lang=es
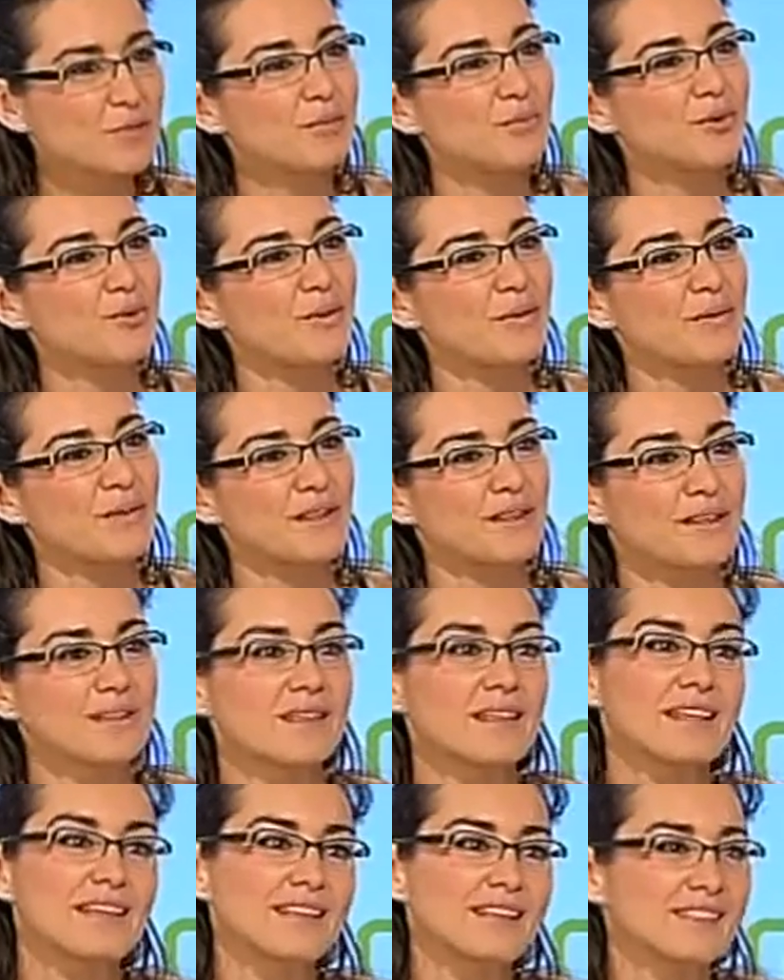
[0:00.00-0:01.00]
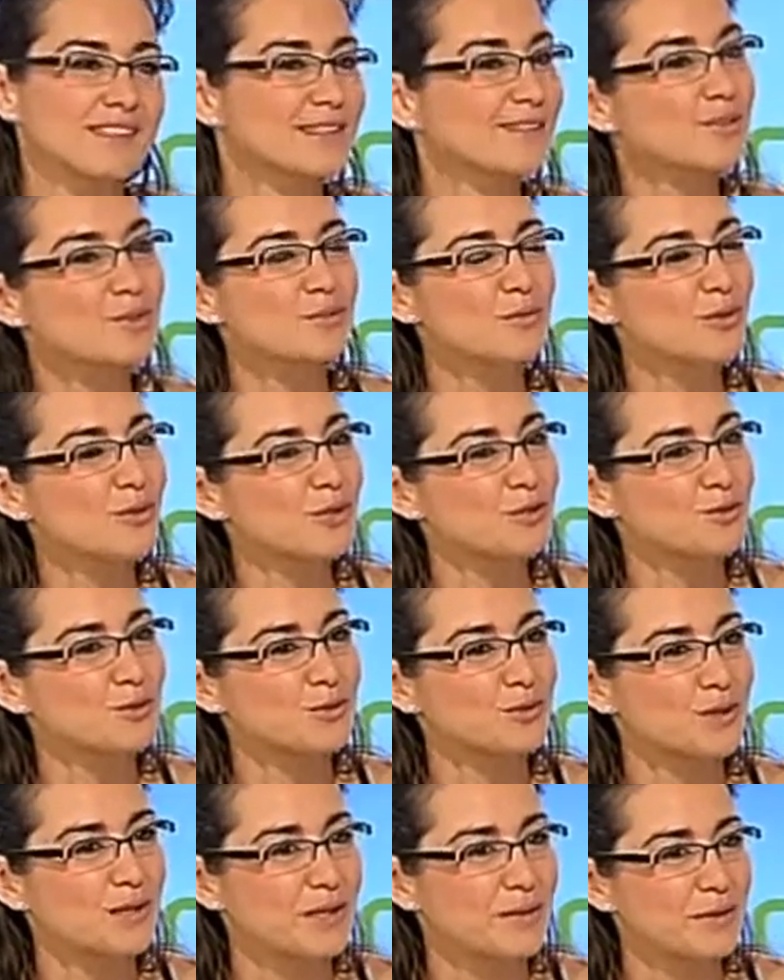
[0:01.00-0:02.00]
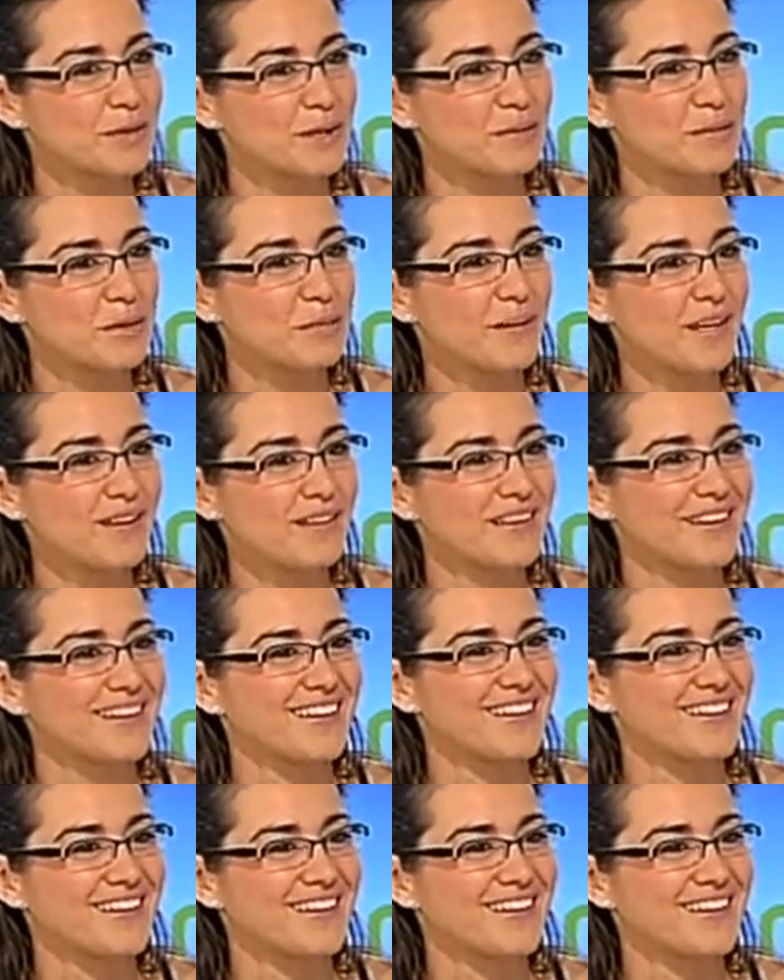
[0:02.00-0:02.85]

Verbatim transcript: un poco a veces de, es que es como lo ha hecho toda la vida mi padre.